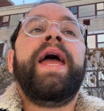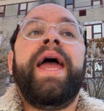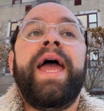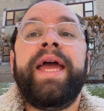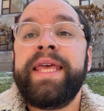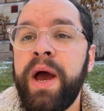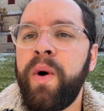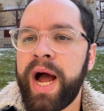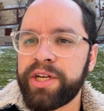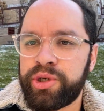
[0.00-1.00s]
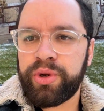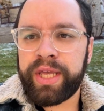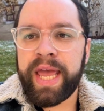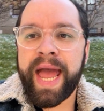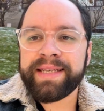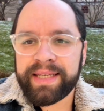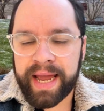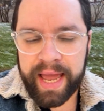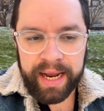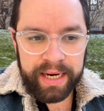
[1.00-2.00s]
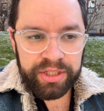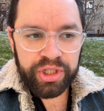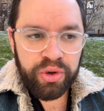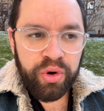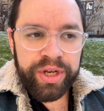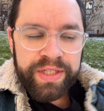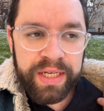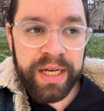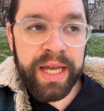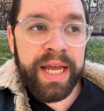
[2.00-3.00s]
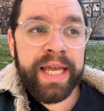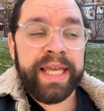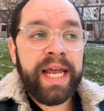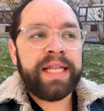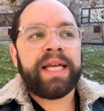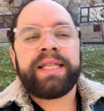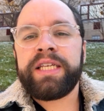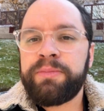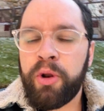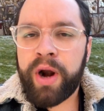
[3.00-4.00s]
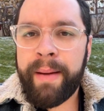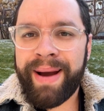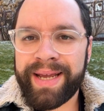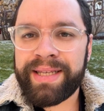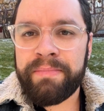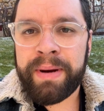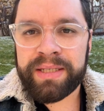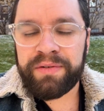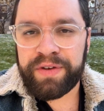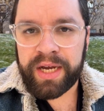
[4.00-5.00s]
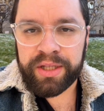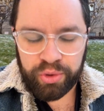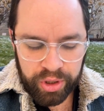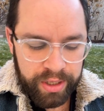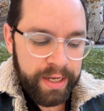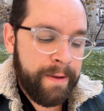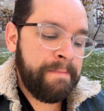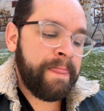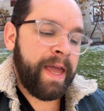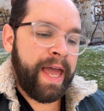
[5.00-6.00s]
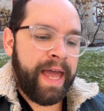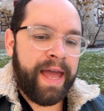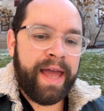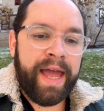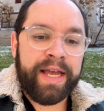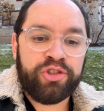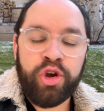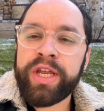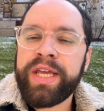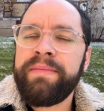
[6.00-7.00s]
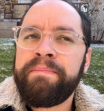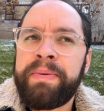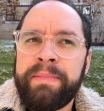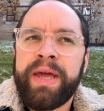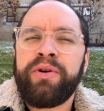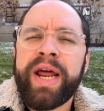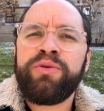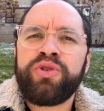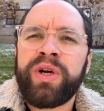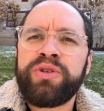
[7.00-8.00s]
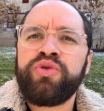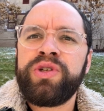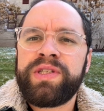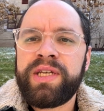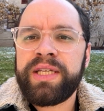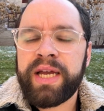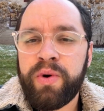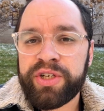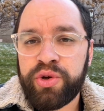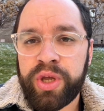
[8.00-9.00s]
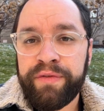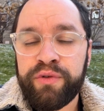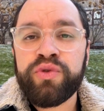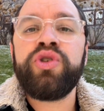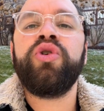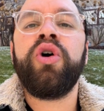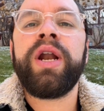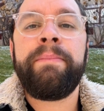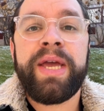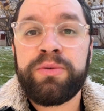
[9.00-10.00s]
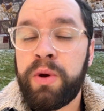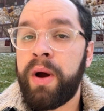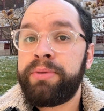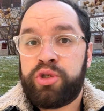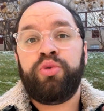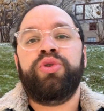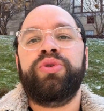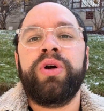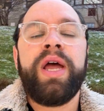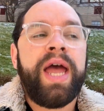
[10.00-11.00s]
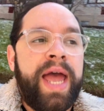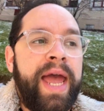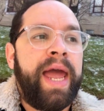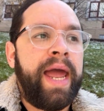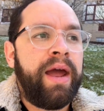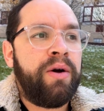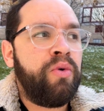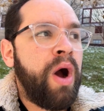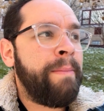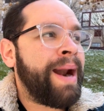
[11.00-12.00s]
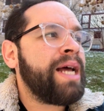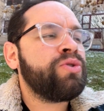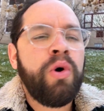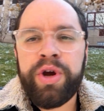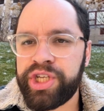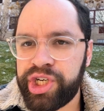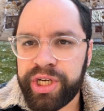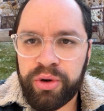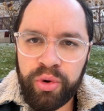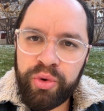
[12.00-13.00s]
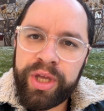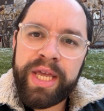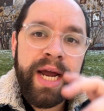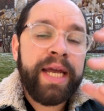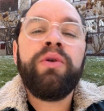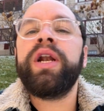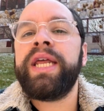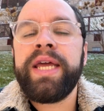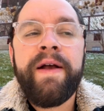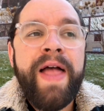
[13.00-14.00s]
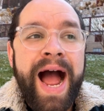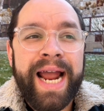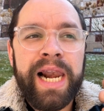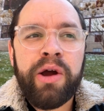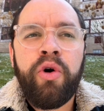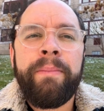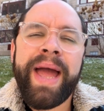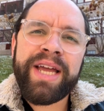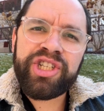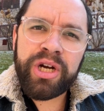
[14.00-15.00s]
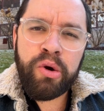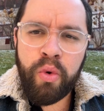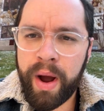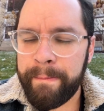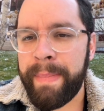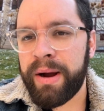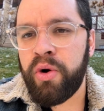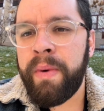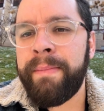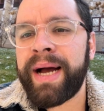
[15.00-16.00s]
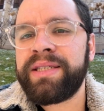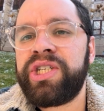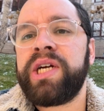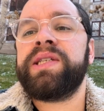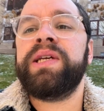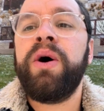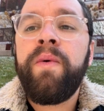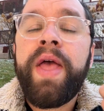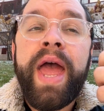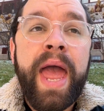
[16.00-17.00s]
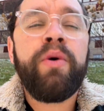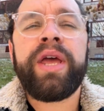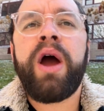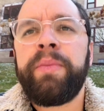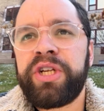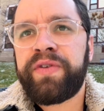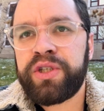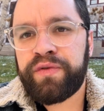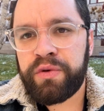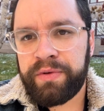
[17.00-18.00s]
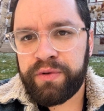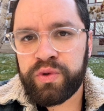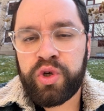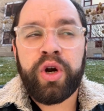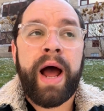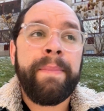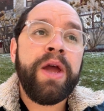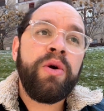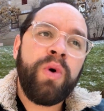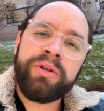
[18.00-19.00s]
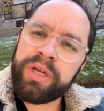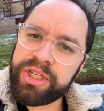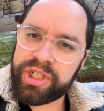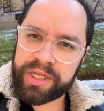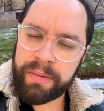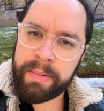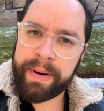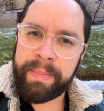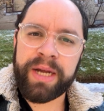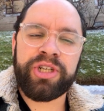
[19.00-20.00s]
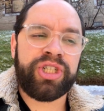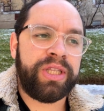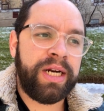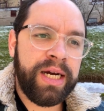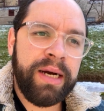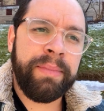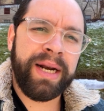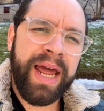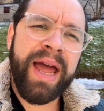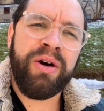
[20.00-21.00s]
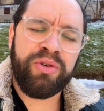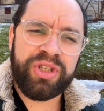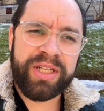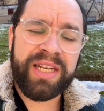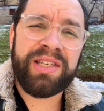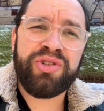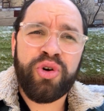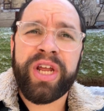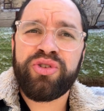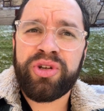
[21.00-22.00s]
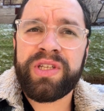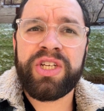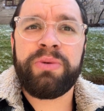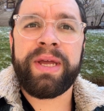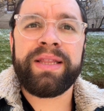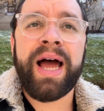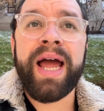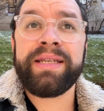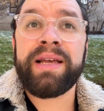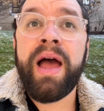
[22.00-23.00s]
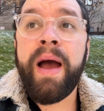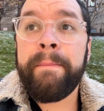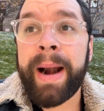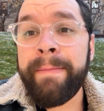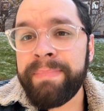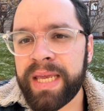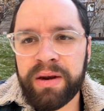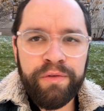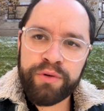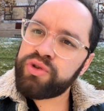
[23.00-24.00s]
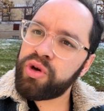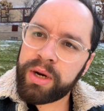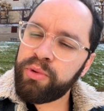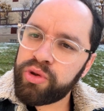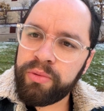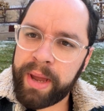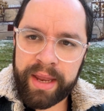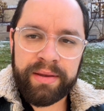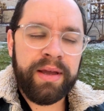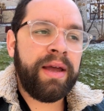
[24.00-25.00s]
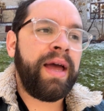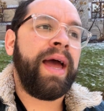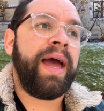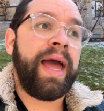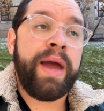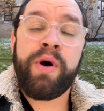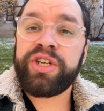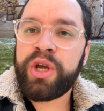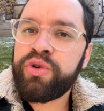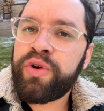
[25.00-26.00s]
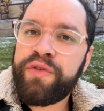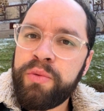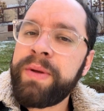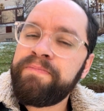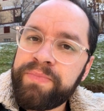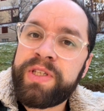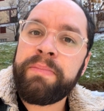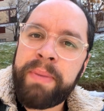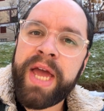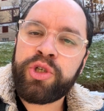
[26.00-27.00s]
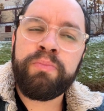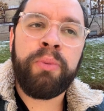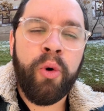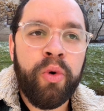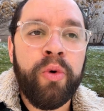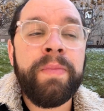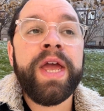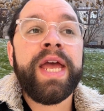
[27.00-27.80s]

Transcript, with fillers: É, e eu acho que essa é a grande coisa que ele tenta explorar mais em Pacificador. É, só que Primeiro, né, no Esquadrão Suicida, eu acho que o que funciona mesmo é o absurdo. É o abraço ao ridículo e que aquilo ali, aquela comédia com uma, com uma base de ação, é o que realmente faz o filme funcionar. Quando ele descamba para a parte de drama, né, ou de, dessas conexões sentimentais, para mim não funciona muito bem. É, eu acho que é onde o filme se perde um pouco.